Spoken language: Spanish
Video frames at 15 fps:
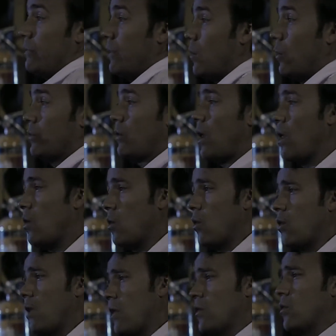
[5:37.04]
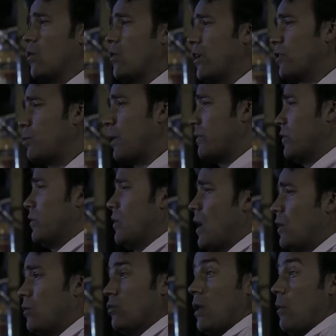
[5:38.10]
secuestrador, ladrón,
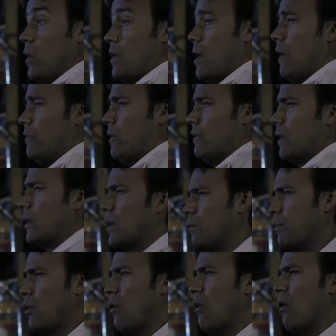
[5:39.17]
expresidiario. Es una belleza este tipo.